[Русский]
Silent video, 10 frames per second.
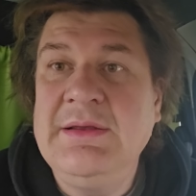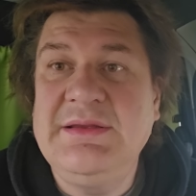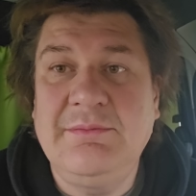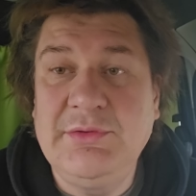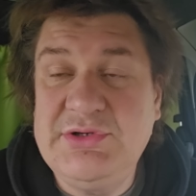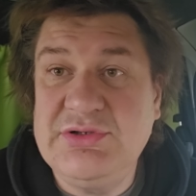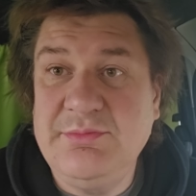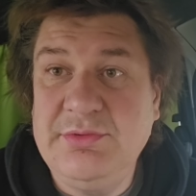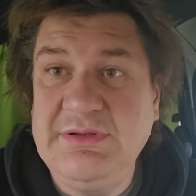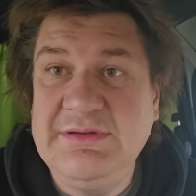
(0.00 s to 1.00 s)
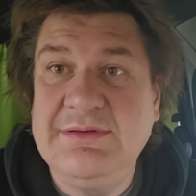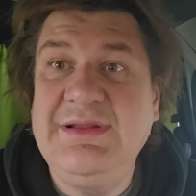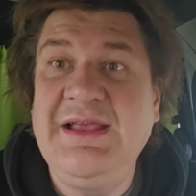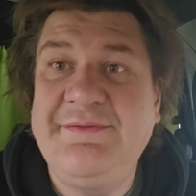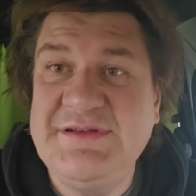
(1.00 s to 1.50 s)
тем лучше будет
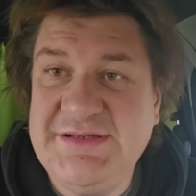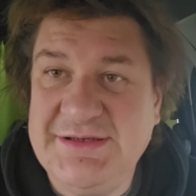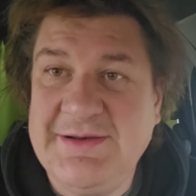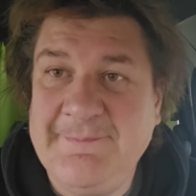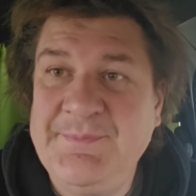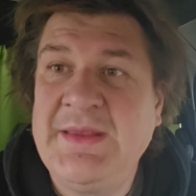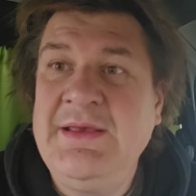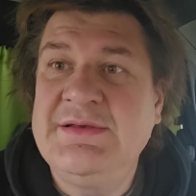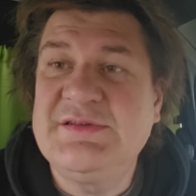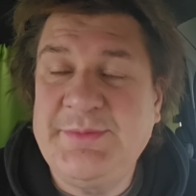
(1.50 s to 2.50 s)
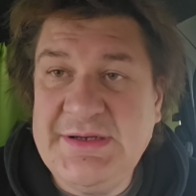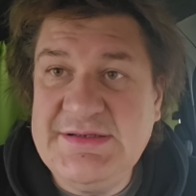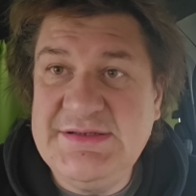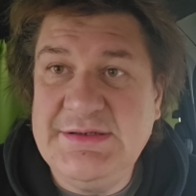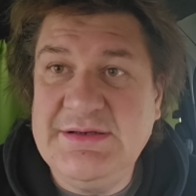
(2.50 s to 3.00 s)
для всех. С
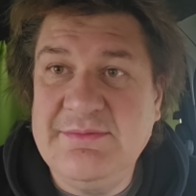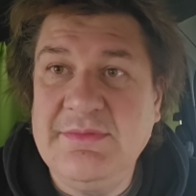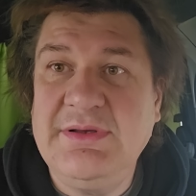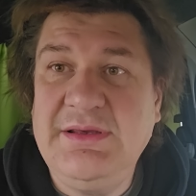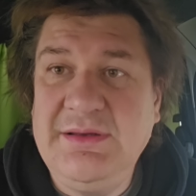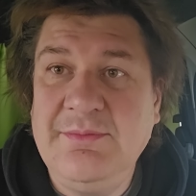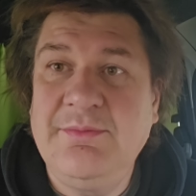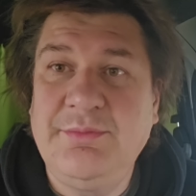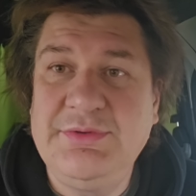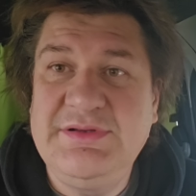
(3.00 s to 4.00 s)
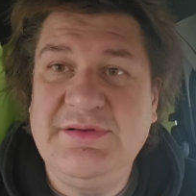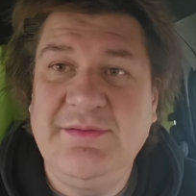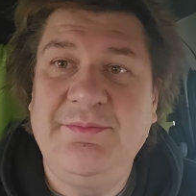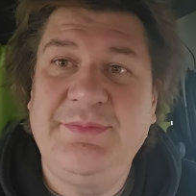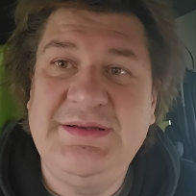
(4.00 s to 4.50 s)
праздником и будьте
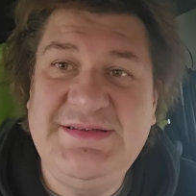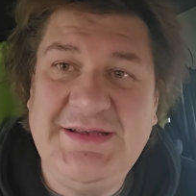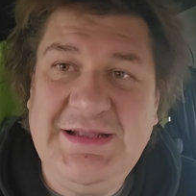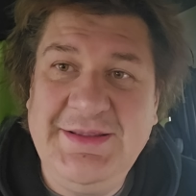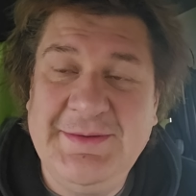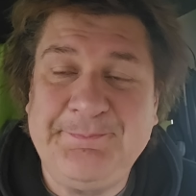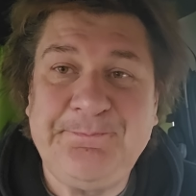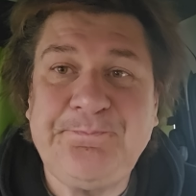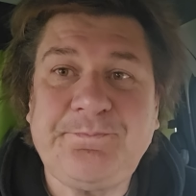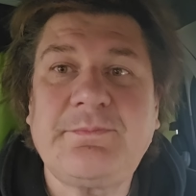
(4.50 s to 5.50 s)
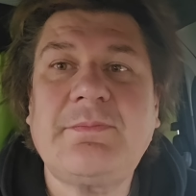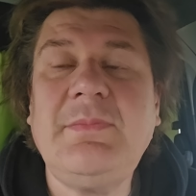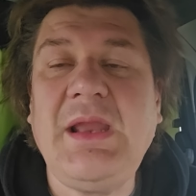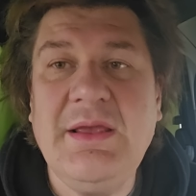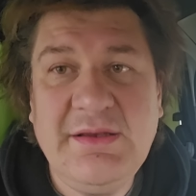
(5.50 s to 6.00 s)
предельно
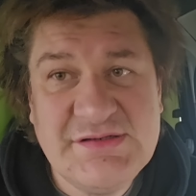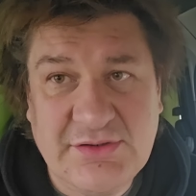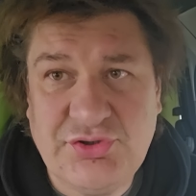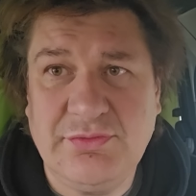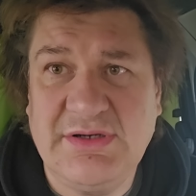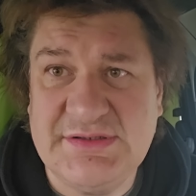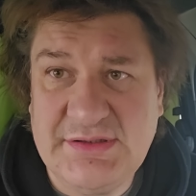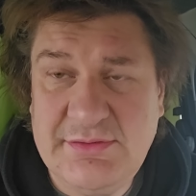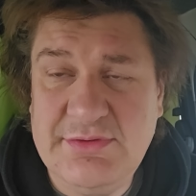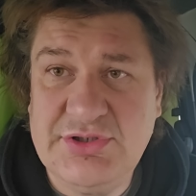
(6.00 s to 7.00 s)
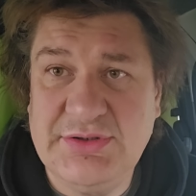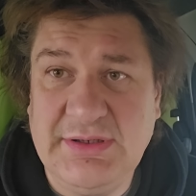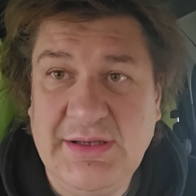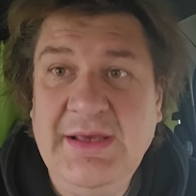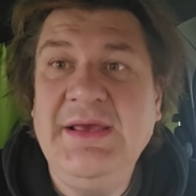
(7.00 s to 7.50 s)
я скажу,
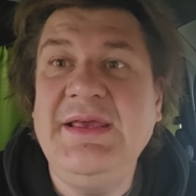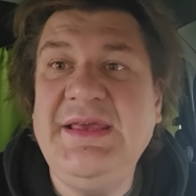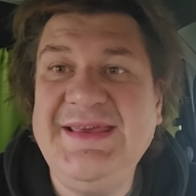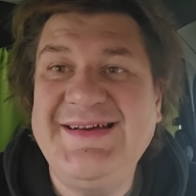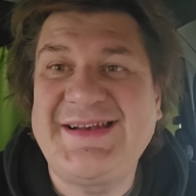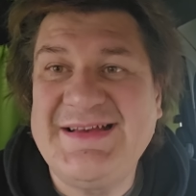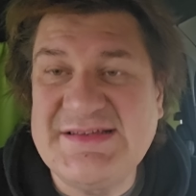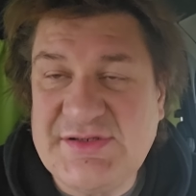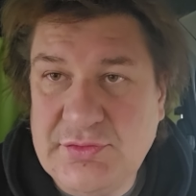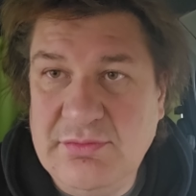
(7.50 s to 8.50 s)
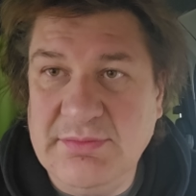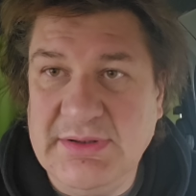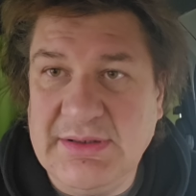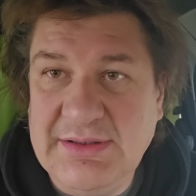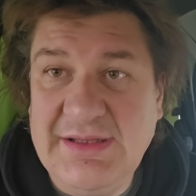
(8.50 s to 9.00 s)
осторожной и
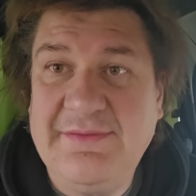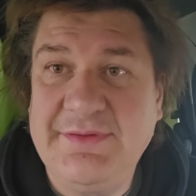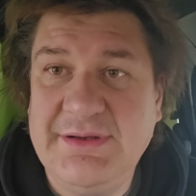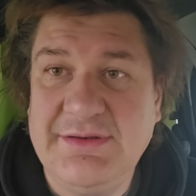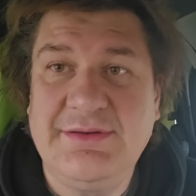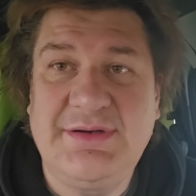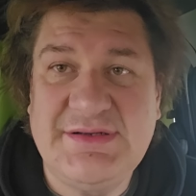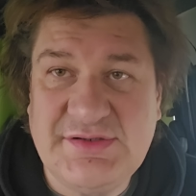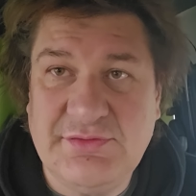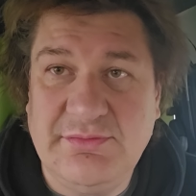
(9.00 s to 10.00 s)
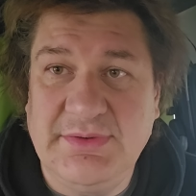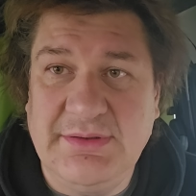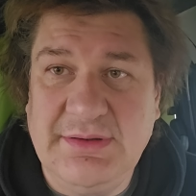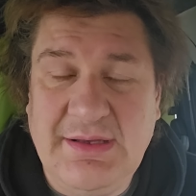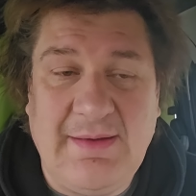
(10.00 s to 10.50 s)
разумной. Главное, разумной,
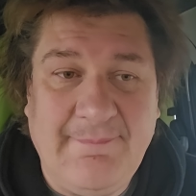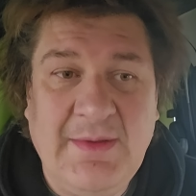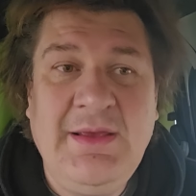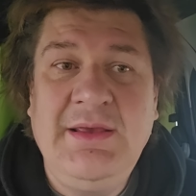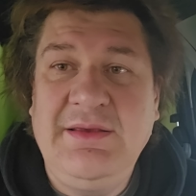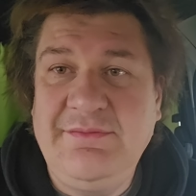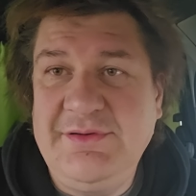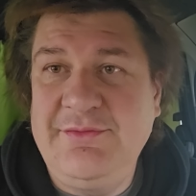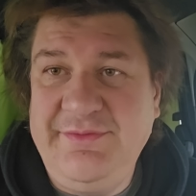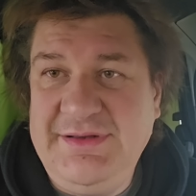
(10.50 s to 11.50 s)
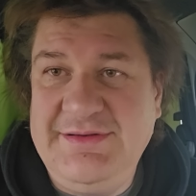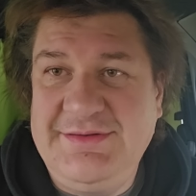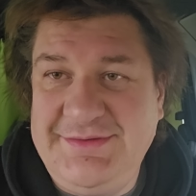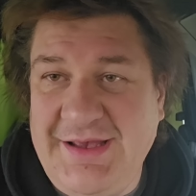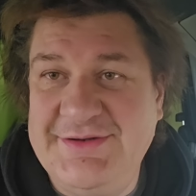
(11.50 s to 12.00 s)
да. И вы
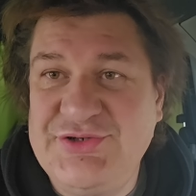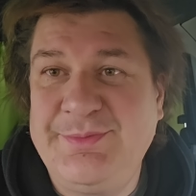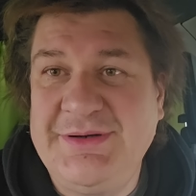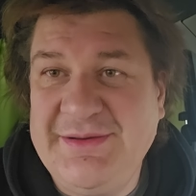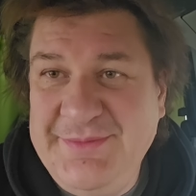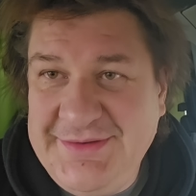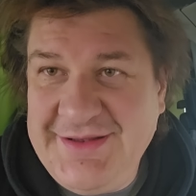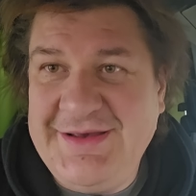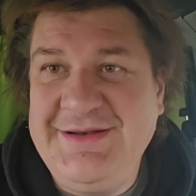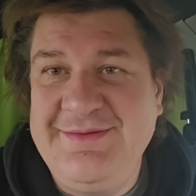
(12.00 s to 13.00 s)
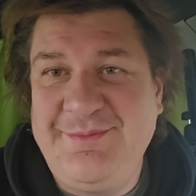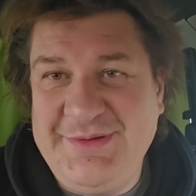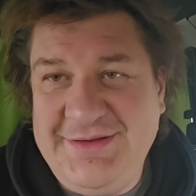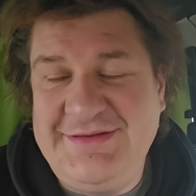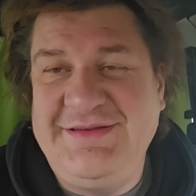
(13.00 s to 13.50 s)
увидите даже по комментариям
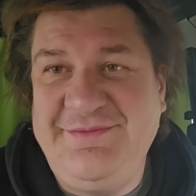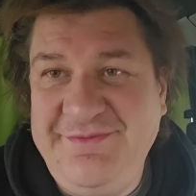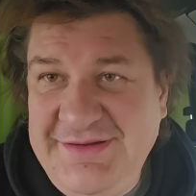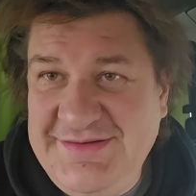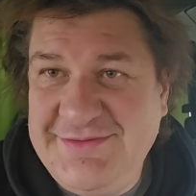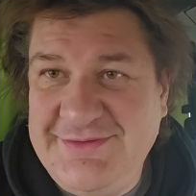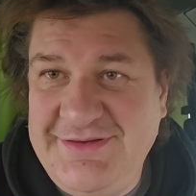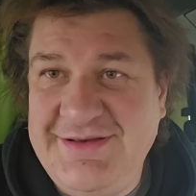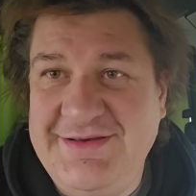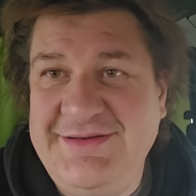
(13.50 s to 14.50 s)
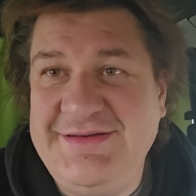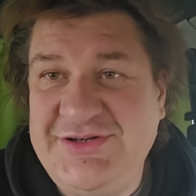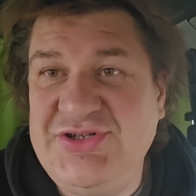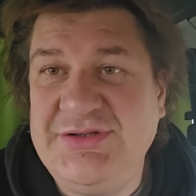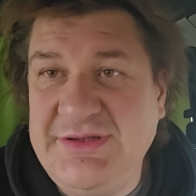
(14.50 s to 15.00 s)
под этим видео, да,
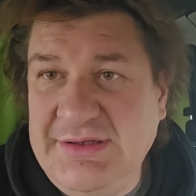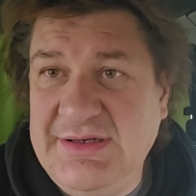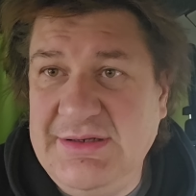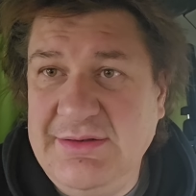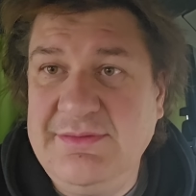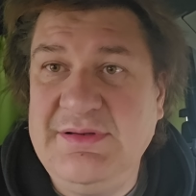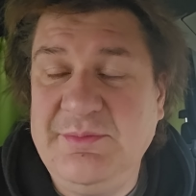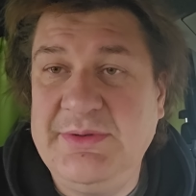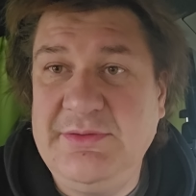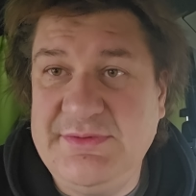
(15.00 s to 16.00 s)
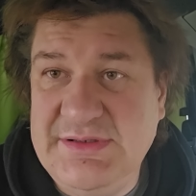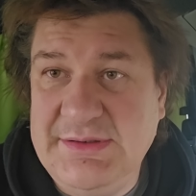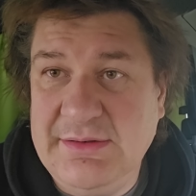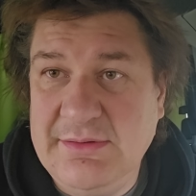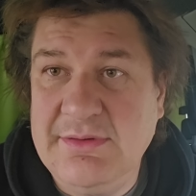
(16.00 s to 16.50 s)
есть четыре типа
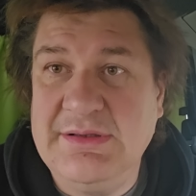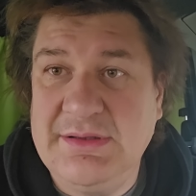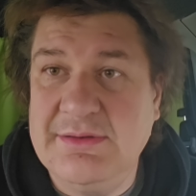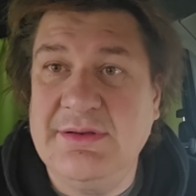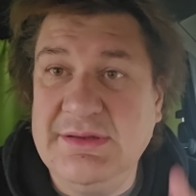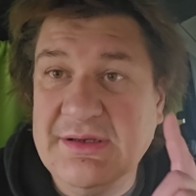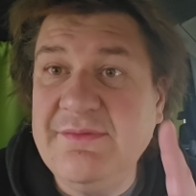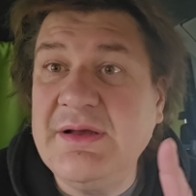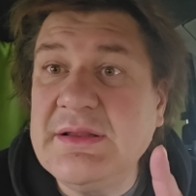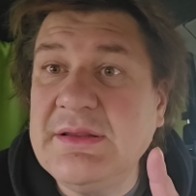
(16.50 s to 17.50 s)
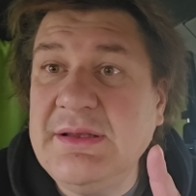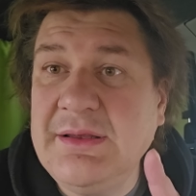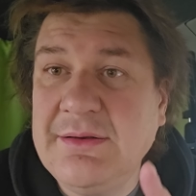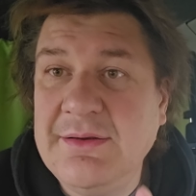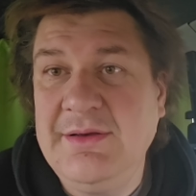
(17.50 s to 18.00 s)
людей. Это
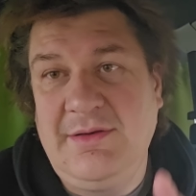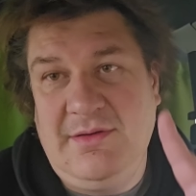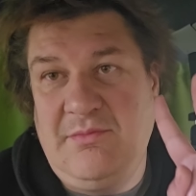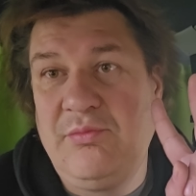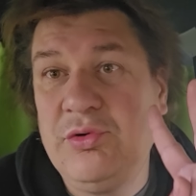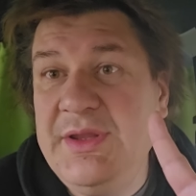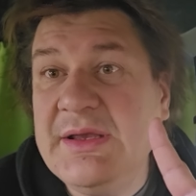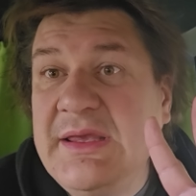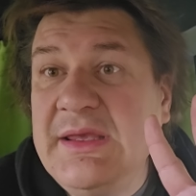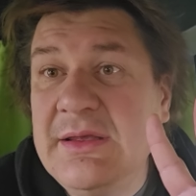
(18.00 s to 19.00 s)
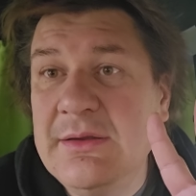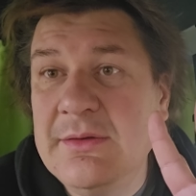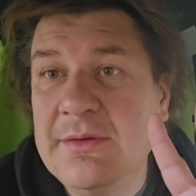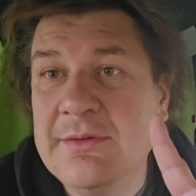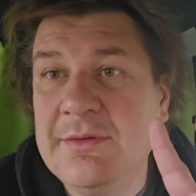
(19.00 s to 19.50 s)
адекватные, мудаки,
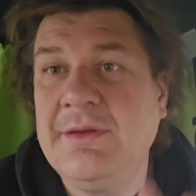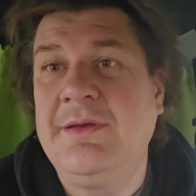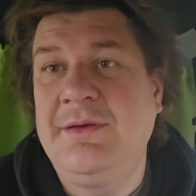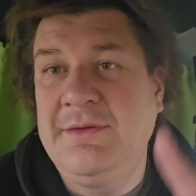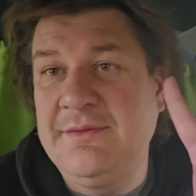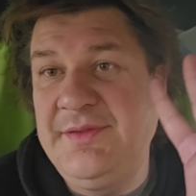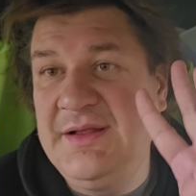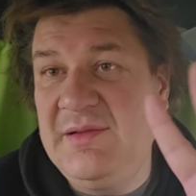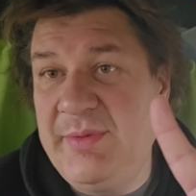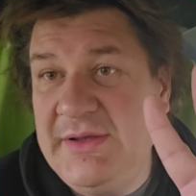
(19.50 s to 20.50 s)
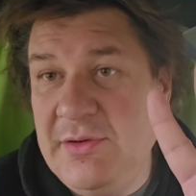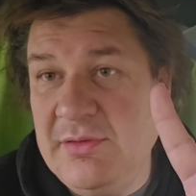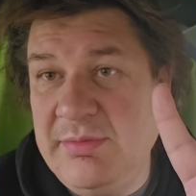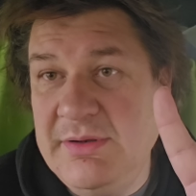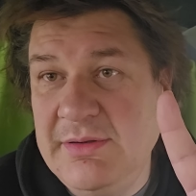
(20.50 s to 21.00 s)

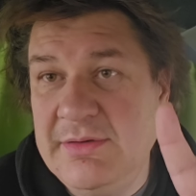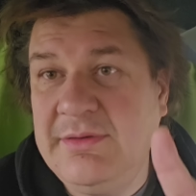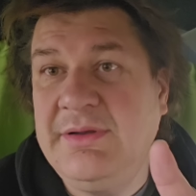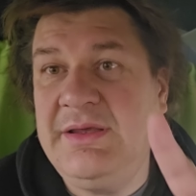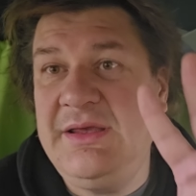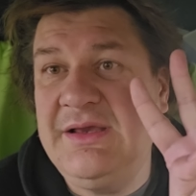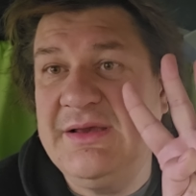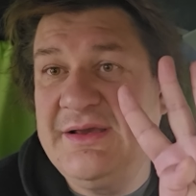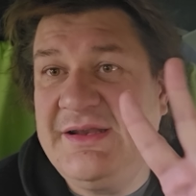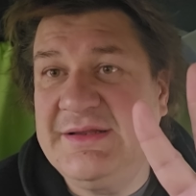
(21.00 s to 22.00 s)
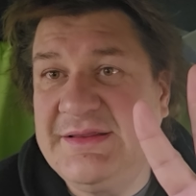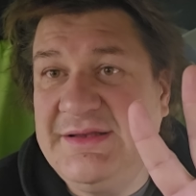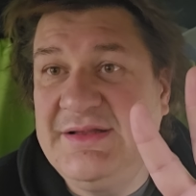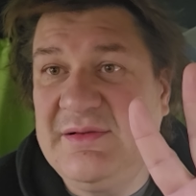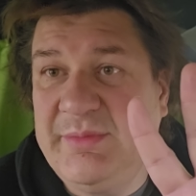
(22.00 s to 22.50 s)
долбоебы и
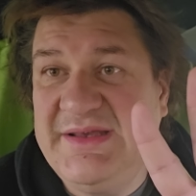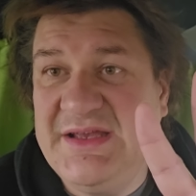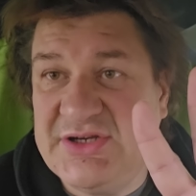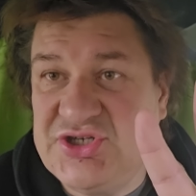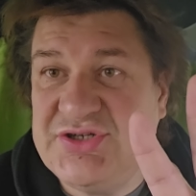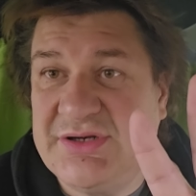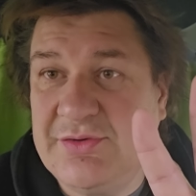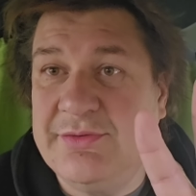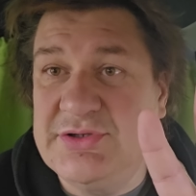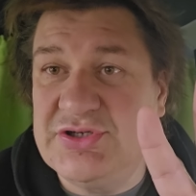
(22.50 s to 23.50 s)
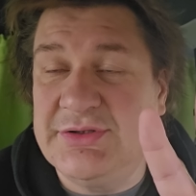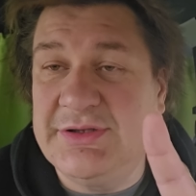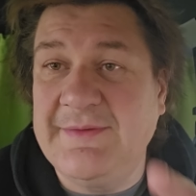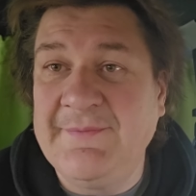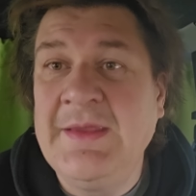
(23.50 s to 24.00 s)
конкретные долбоящеры конченые.